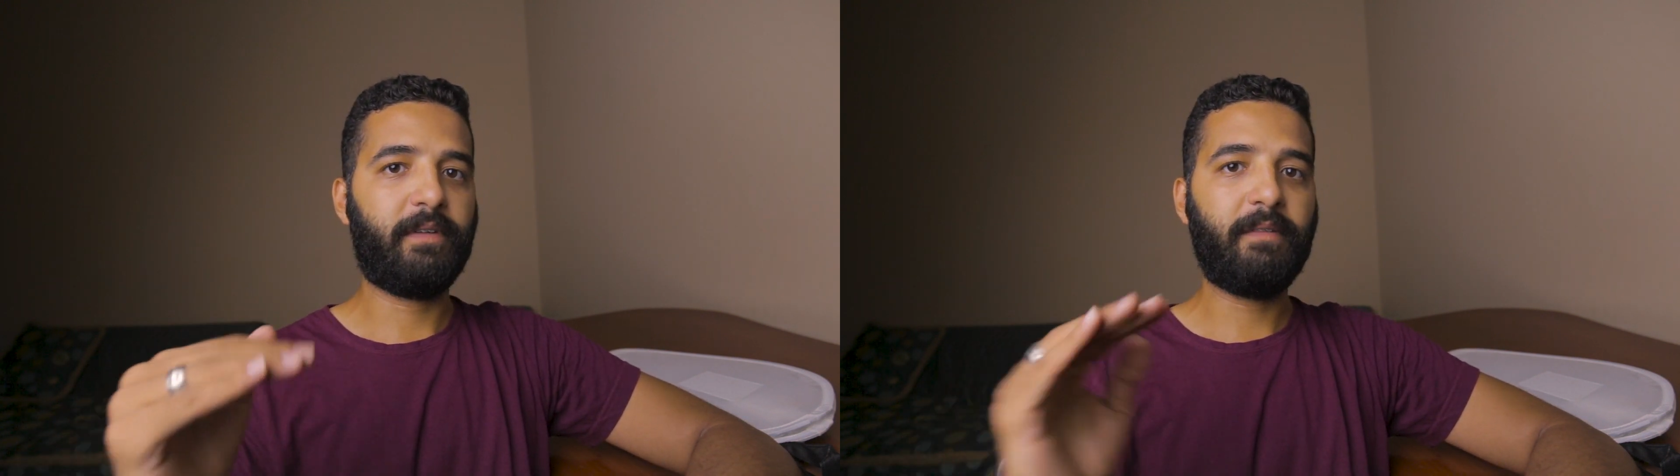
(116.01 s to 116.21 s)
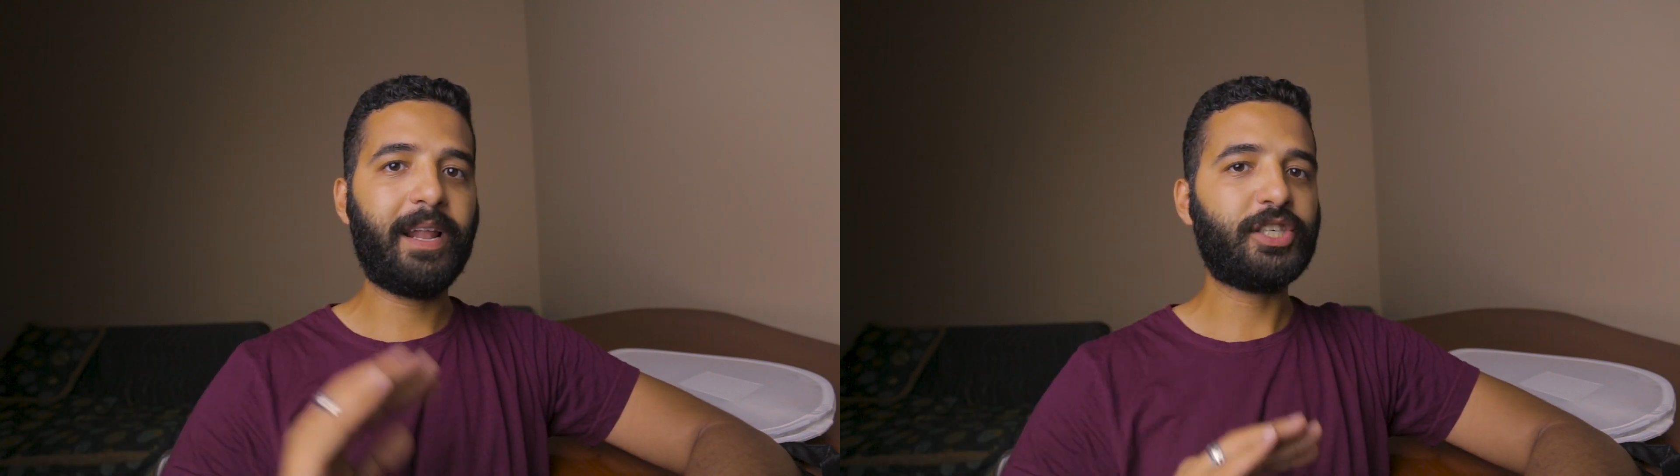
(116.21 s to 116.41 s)

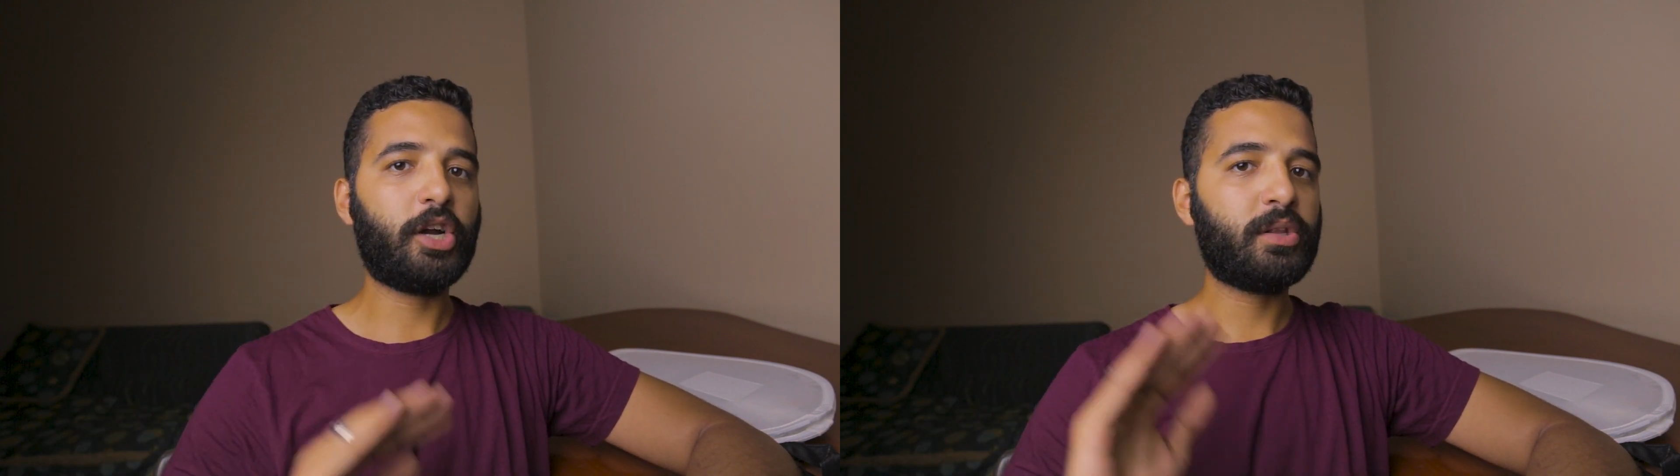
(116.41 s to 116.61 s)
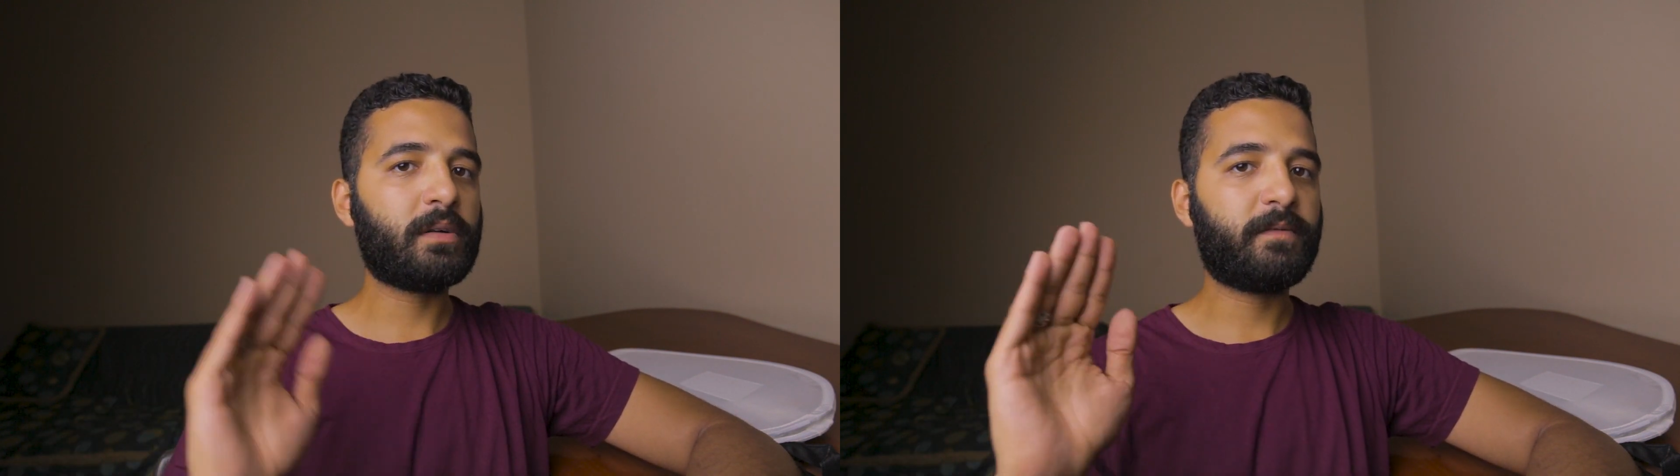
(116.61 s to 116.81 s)

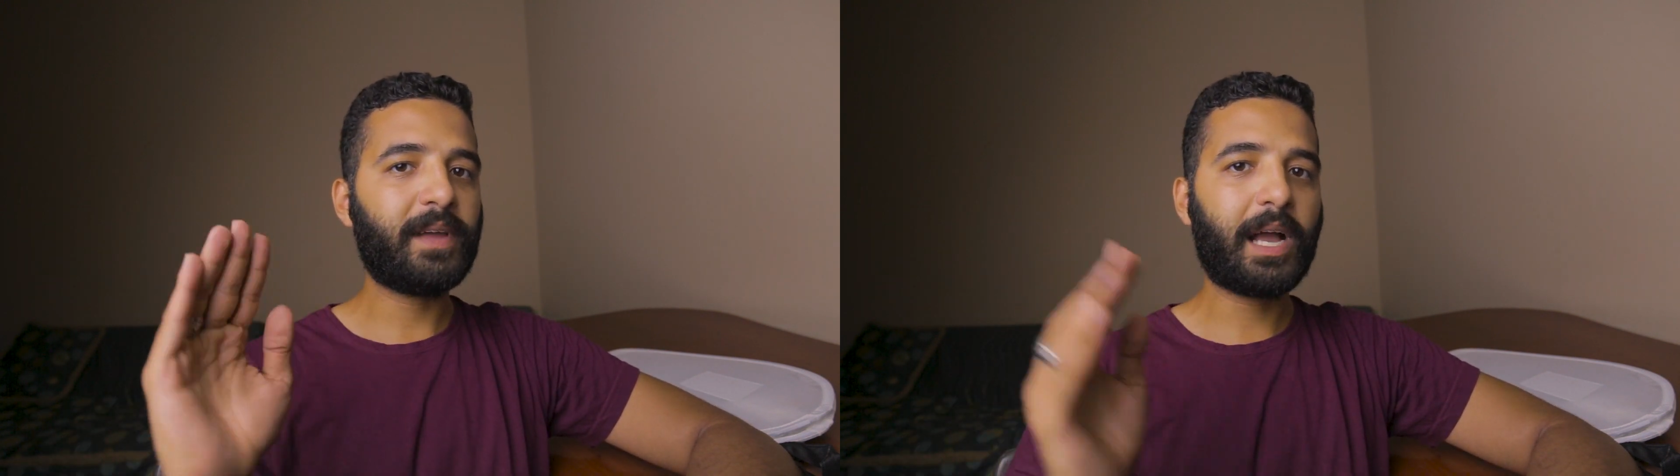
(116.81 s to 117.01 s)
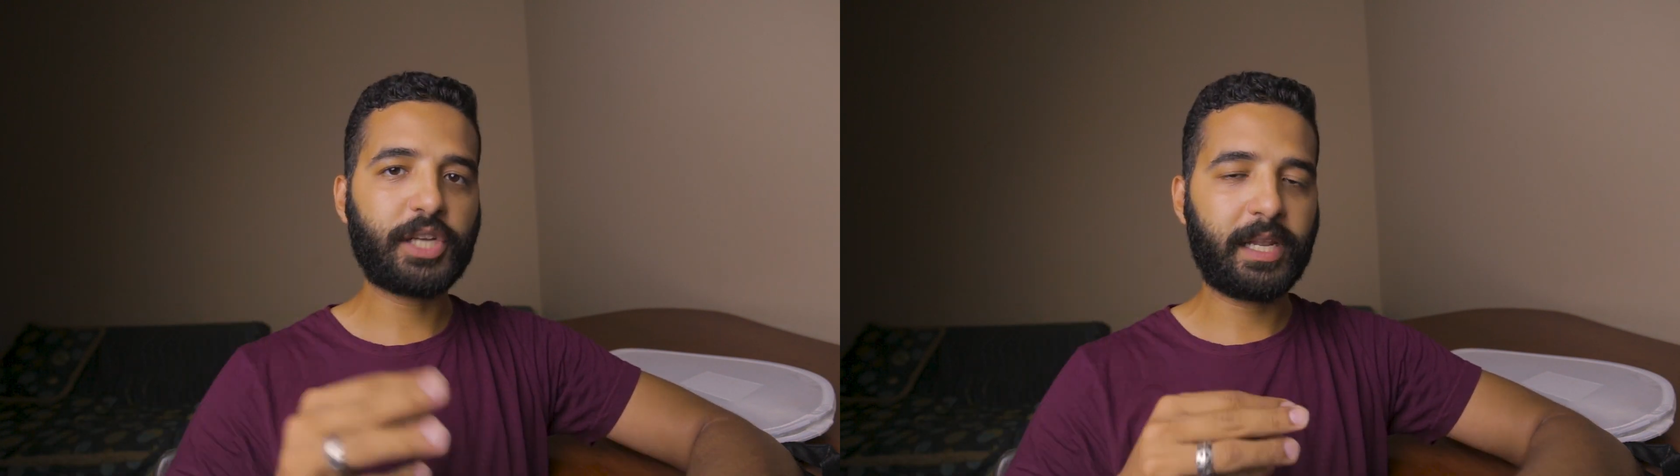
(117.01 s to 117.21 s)
فالفلاش هيضرب
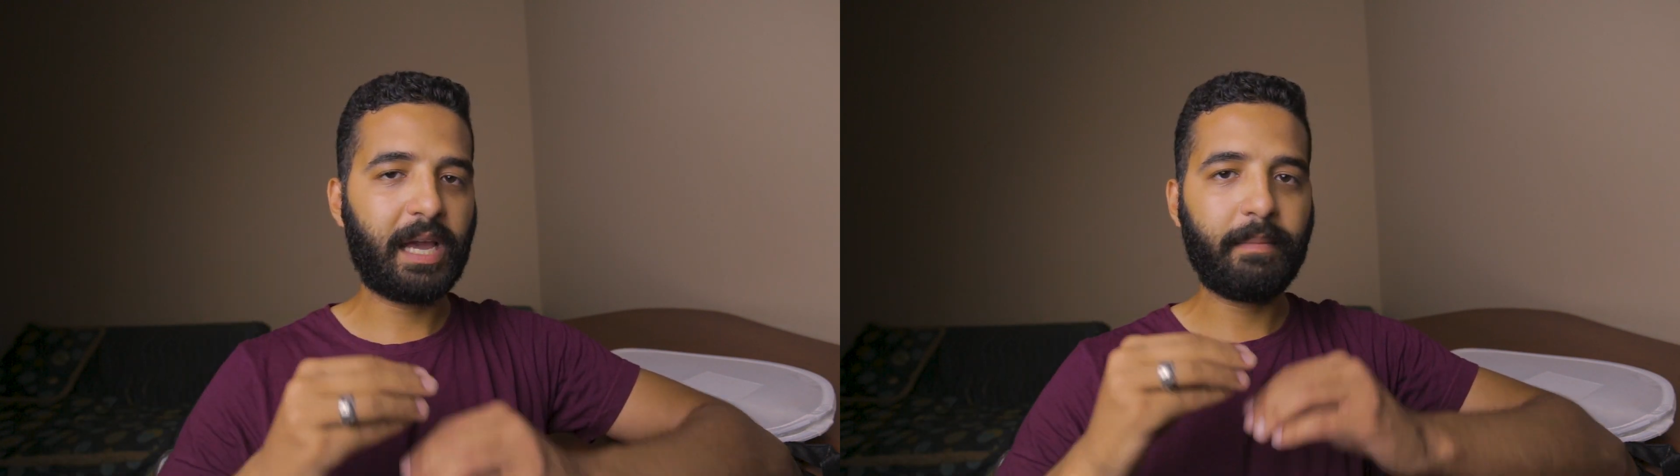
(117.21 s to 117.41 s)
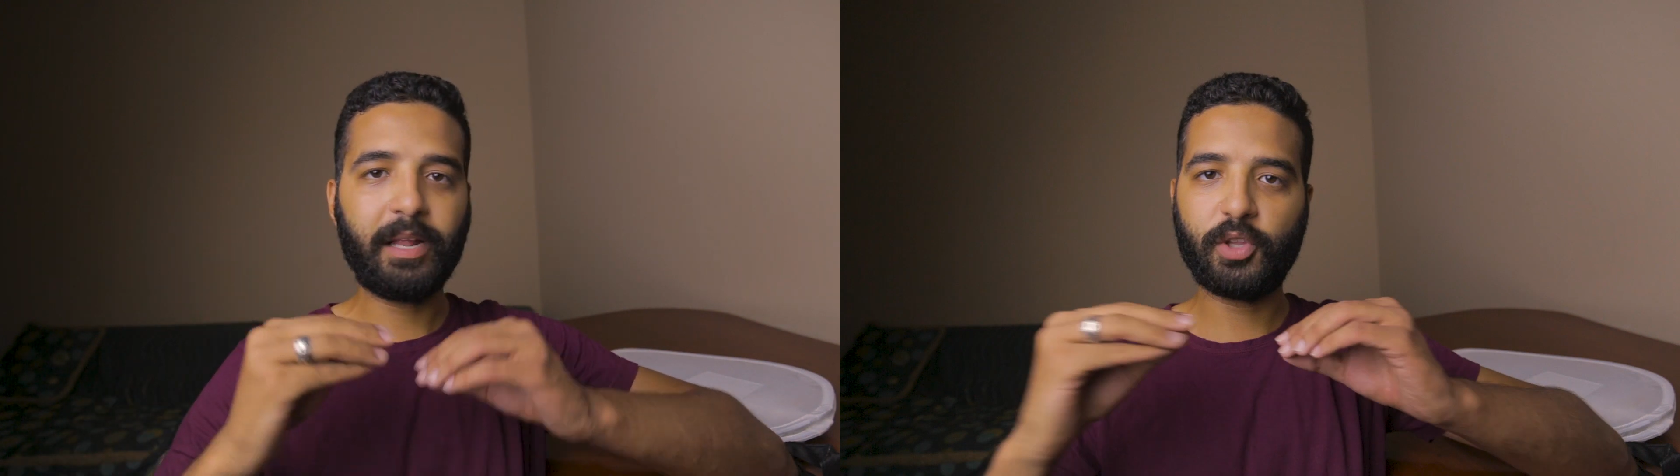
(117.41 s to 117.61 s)
فيها عشان
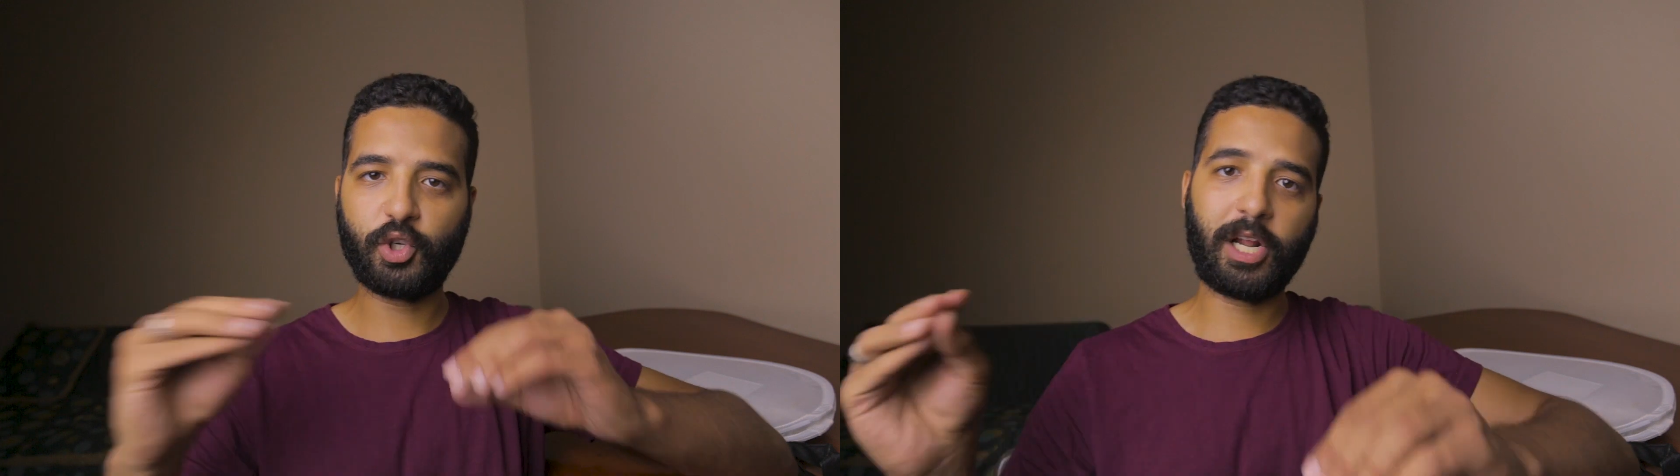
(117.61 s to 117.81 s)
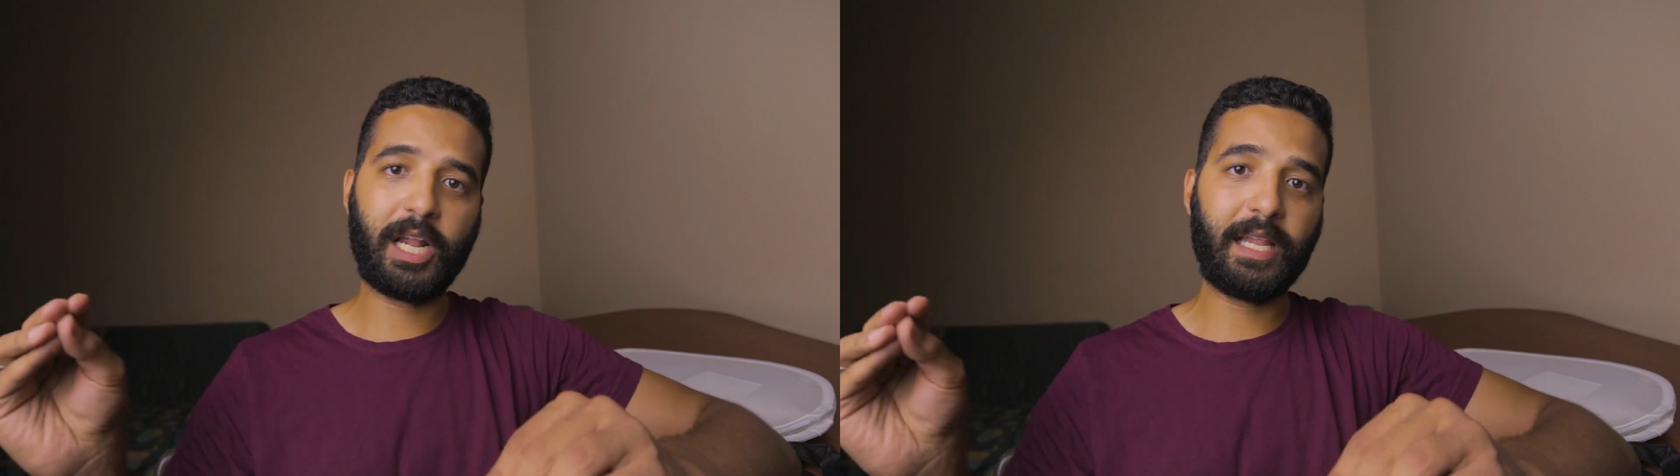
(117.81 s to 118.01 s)
يعمل
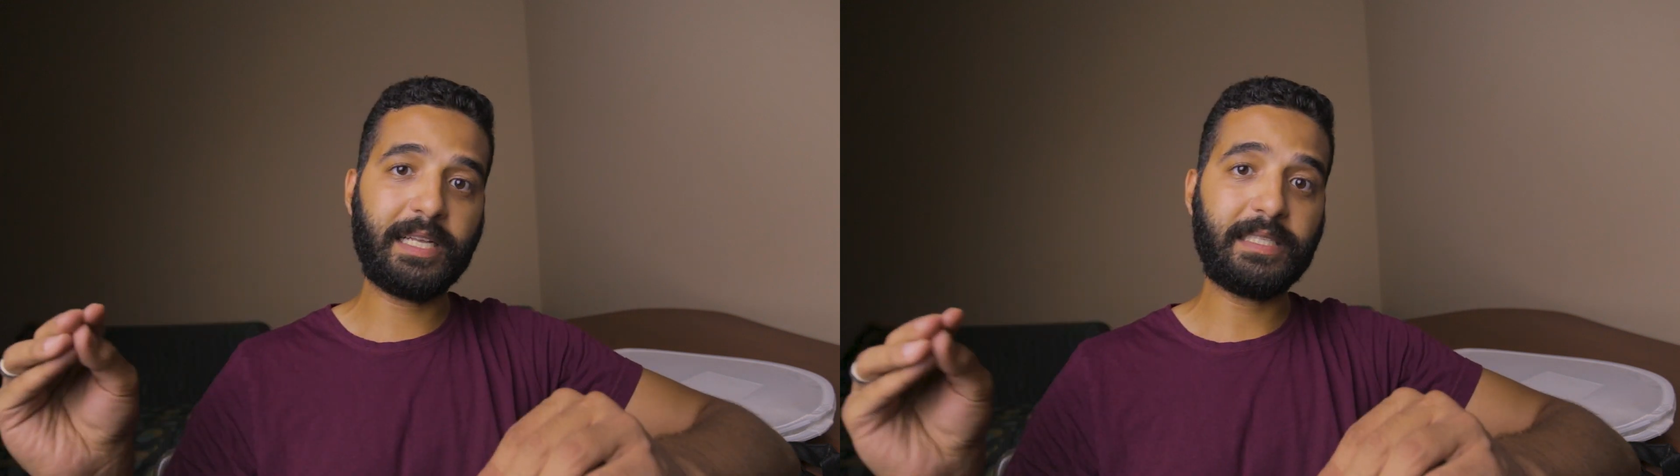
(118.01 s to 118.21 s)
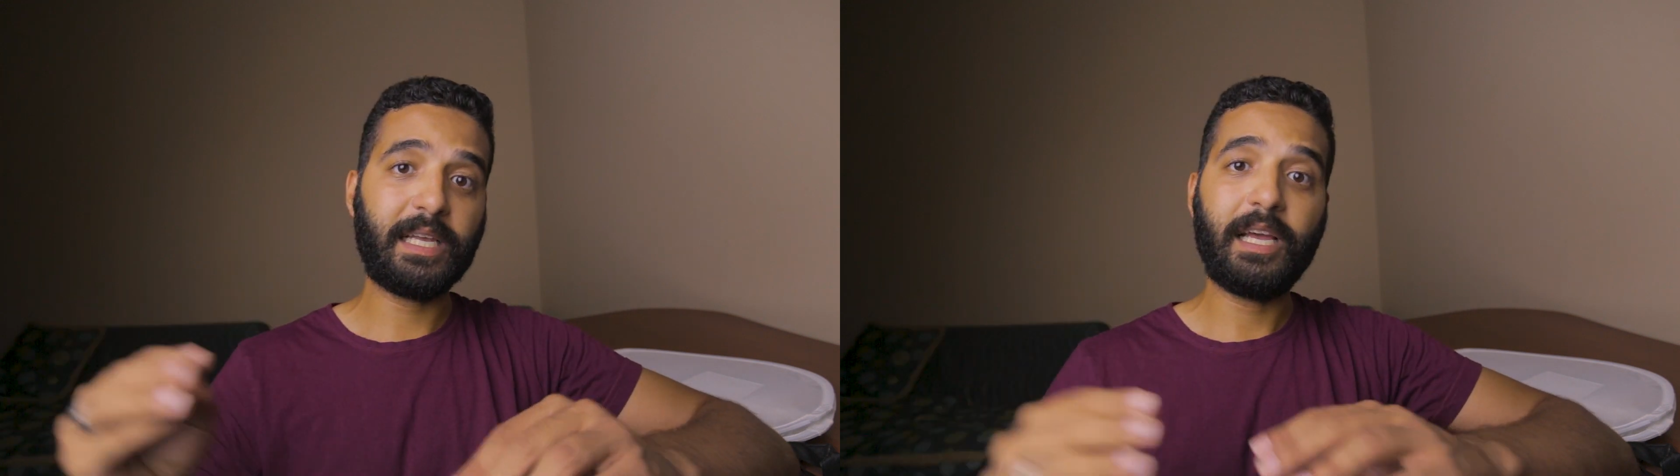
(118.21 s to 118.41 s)
انتشار على
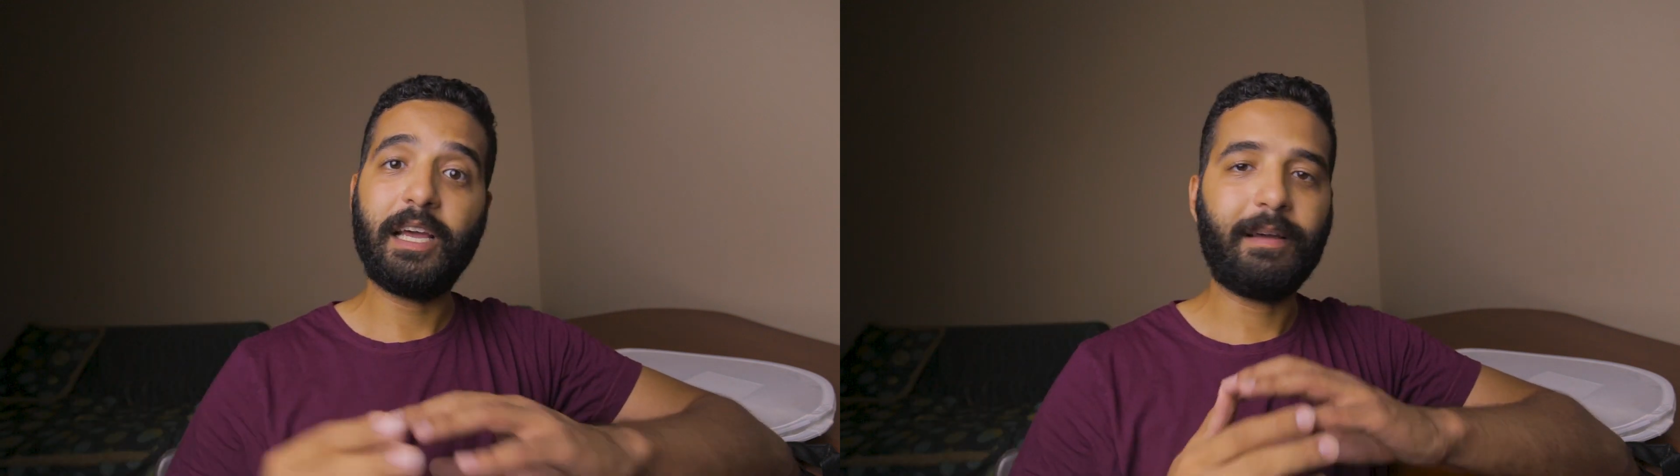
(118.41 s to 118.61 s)
الناس